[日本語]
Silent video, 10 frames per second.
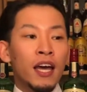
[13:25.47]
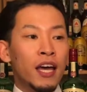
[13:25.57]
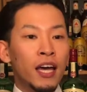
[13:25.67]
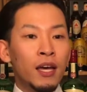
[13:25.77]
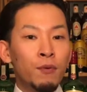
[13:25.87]

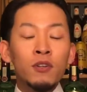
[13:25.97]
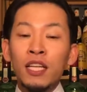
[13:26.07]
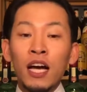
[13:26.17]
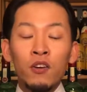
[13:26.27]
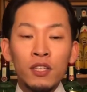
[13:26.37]
えー、僕
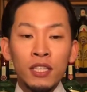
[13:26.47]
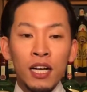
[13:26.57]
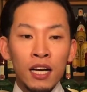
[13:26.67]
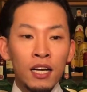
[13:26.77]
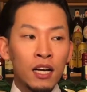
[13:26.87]
ね、あの、
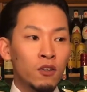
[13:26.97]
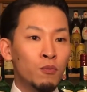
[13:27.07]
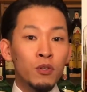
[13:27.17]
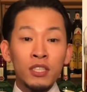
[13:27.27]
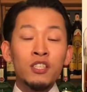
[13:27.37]
たか、あの、
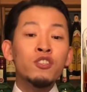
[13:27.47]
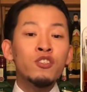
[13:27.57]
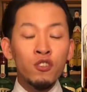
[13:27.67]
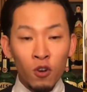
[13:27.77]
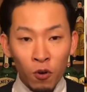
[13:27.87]
僕ね、出
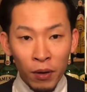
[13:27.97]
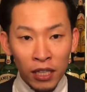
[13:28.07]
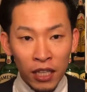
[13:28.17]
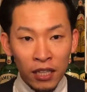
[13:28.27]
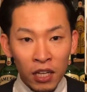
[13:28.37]
張
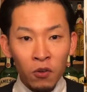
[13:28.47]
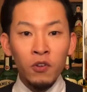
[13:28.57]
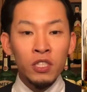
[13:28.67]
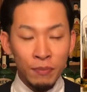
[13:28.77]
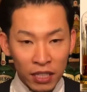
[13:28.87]
バーテンダー
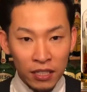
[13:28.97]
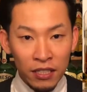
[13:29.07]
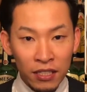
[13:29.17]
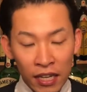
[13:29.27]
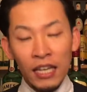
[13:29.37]
をしま
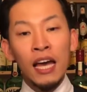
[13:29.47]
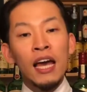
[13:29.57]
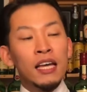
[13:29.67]
す。はい。